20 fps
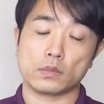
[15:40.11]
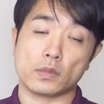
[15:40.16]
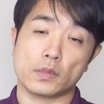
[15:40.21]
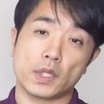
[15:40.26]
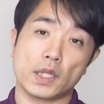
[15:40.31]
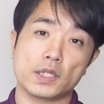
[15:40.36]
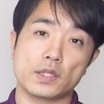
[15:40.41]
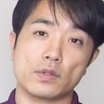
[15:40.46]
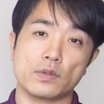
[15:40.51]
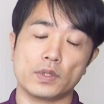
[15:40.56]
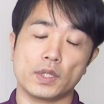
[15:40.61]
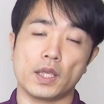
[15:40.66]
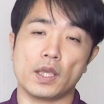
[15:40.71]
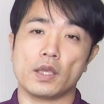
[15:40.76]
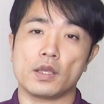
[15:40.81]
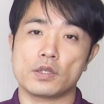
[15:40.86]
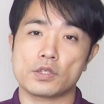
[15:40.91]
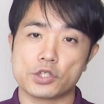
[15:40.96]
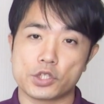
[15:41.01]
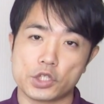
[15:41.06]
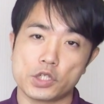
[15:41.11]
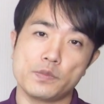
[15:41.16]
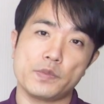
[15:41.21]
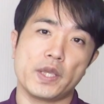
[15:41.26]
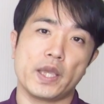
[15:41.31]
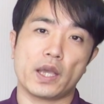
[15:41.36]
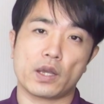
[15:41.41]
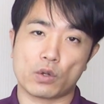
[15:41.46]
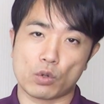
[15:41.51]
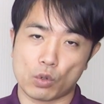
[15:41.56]
ですので、趣
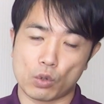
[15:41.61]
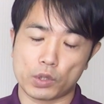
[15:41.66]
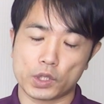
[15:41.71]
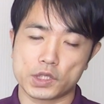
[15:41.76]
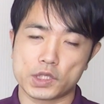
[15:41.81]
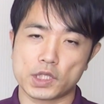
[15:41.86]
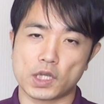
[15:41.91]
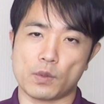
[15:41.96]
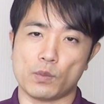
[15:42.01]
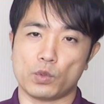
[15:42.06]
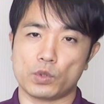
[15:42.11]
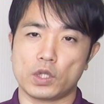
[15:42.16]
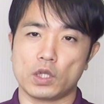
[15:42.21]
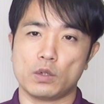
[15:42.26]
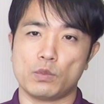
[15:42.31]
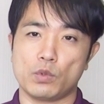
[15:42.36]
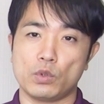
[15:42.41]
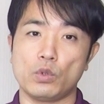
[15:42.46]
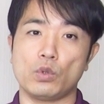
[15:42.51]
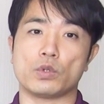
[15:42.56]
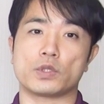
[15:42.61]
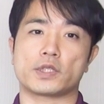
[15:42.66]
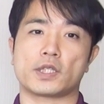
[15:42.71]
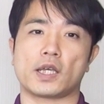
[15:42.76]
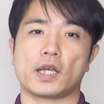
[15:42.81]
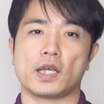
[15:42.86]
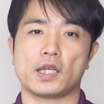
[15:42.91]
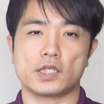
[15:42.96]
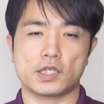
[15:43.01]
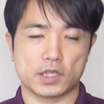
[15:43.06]
味や好奇心が持てるものを
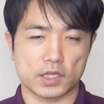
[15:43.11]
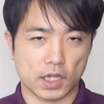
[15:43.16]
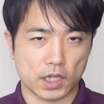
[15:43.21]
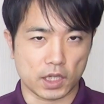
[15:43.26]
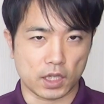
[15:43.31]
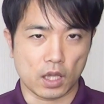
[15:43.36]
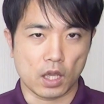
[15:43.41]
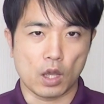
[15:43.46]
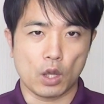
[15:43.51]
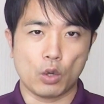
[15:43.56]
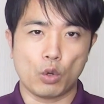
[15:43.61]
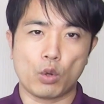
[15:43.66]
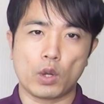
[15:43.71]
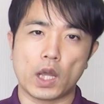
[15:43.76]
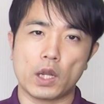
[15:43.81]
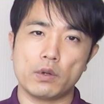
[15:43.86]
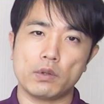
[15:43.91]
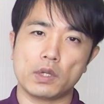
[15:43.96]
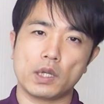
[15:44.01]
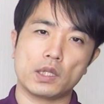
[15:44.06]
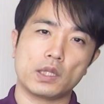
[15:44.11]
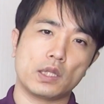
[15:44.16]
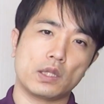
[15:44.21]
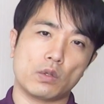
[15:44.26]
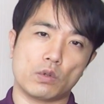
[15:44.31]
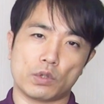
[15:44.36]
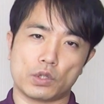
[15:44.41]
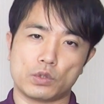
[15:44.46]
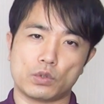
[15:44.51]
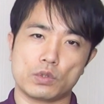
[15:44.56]
探したり、他の方
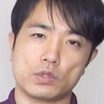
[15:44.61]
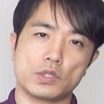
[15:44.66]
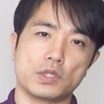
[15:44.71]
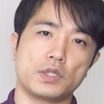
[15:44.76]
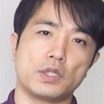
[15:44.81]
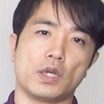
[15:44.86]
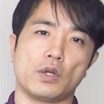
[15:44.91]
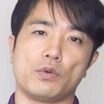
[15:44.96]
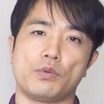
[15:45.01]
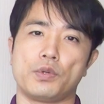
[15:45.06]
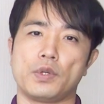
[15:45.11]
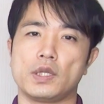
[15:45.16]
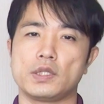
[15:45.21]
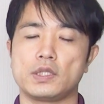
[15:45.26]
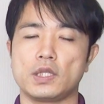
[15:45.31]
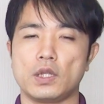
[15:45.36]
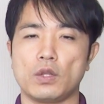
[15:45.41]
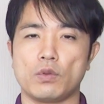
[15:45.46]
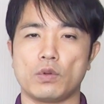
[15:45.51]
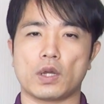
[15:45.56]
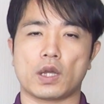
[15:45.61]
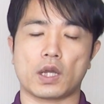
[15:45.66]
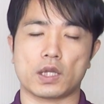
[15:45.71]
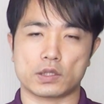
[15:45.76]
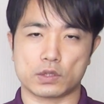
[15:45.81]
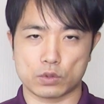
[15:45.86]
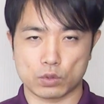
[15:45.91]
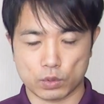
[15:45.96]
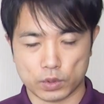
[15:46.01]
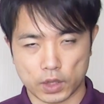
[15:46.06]
との人付き合いを増やせるような
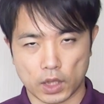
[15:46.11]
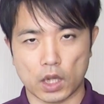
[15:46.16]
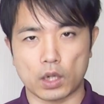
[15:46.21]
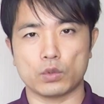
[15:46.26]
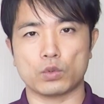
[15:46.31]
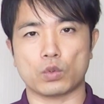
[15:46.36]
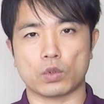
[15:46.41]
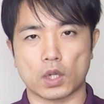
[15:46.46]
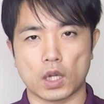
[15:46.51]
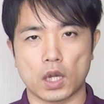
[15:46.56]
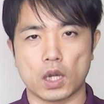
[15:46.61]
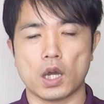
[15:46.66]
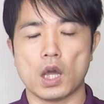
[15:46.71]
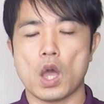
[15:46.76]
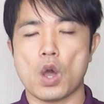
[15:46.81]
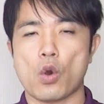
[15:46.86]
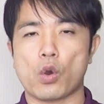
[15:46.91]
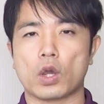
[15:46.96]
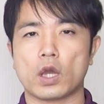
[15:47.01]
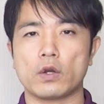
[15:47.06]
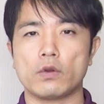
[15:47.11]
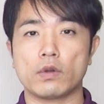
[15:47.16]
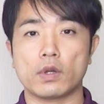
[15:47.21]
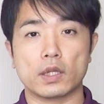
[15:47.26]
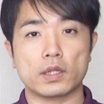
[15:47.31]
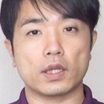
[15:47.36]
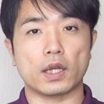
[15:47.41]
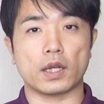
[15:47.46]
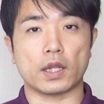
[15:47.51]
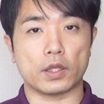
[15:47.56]
活動であるとか、他の
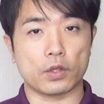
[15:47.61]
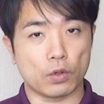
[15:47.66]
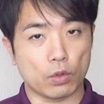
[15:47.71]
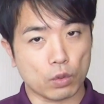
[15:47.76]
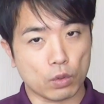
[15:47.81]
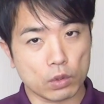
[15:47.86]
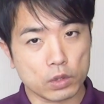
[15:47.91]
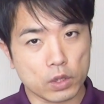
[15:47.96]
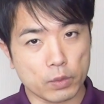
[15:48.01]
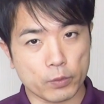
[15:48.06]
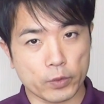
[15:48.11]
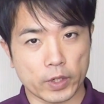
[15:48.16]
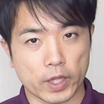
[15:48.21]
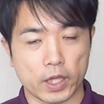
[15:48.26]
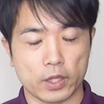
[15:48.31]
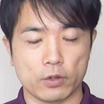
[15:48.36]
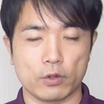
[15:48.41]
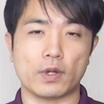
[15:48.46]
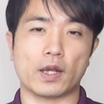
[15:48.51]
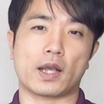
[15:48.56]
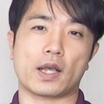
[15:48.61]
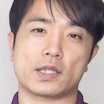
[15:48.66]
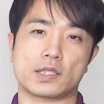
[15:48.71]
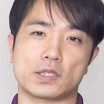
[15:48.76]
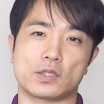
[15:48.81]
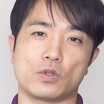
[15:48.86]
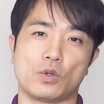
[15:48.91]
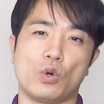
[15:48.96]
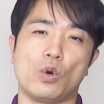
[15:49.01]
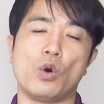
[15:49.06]
方がね、喜んでもらえるような
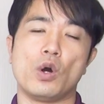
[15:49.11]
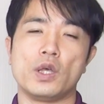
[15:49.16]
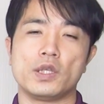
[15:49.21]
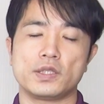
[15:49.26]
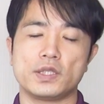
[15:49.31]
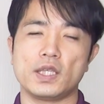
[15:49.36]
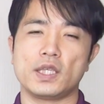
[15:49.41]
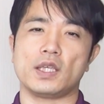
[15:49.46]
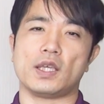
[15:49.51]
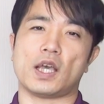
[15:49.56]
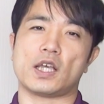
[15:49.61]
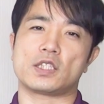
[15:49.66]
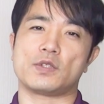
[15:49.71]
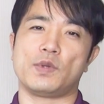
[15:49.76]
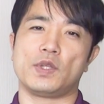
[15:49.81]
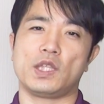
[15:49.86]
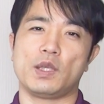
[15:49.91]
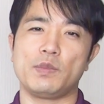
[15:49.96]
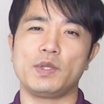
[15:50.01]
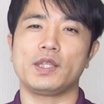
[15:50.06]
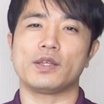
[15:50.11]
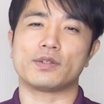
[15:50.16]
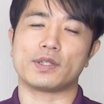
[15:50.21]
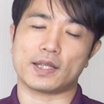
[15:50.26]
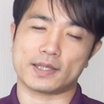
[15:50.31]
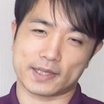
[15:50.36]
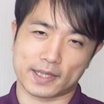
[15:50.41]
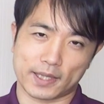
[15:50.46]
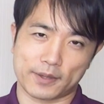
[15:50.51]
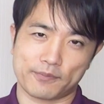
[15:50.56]
活動をぜひ始めてみてく
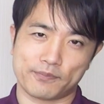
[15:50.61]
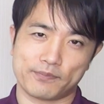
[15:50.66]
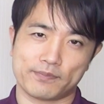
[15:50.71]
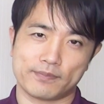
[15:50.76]
ださい。